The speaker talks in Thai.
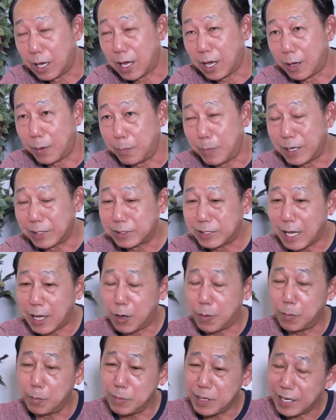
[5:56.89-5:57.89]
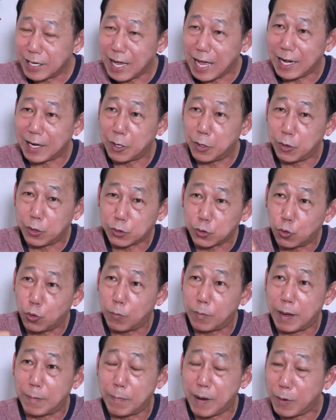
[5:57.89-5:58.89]
อ่าบางเจ้ามีงานเขาก็โทร
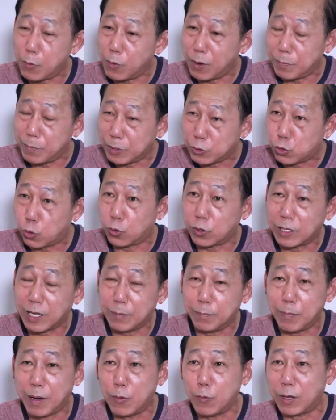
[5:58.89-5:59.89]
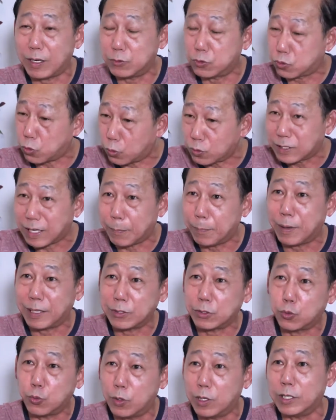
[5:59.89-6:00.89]
มา บางวันไปชนกันบางวันสองสามพั
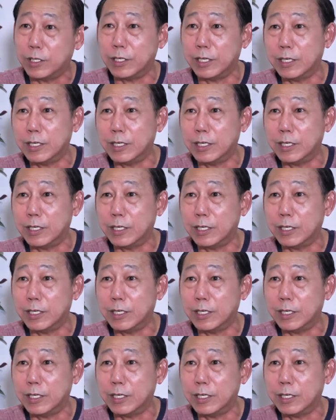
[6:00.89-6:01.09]
น ตัวเลย